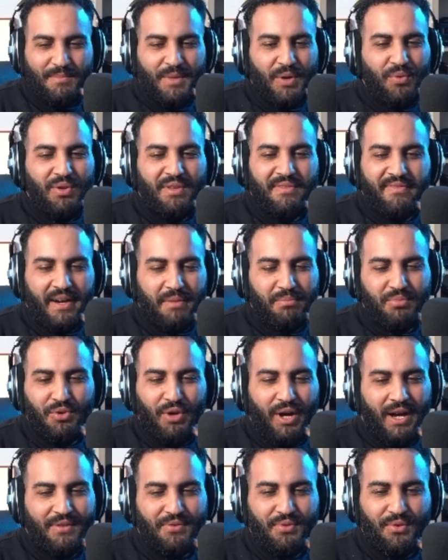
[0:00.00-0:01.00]
Mais oui, vibe de
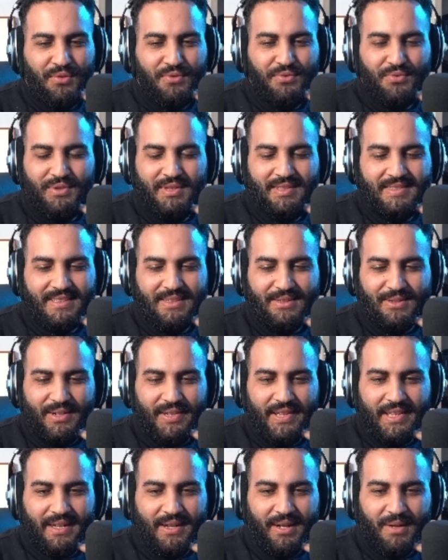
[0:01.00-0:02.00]
harceleuse du lycée, euh,
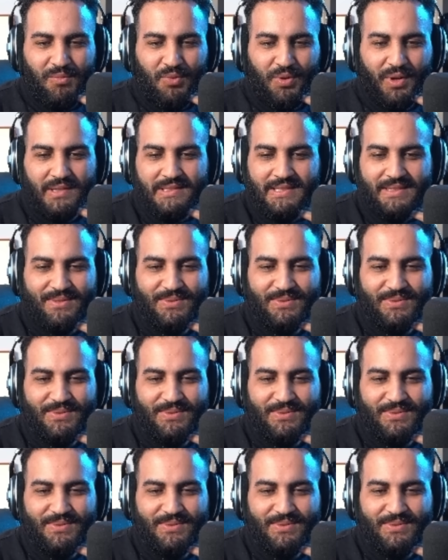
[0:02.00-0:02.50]
Yanakamura, c'est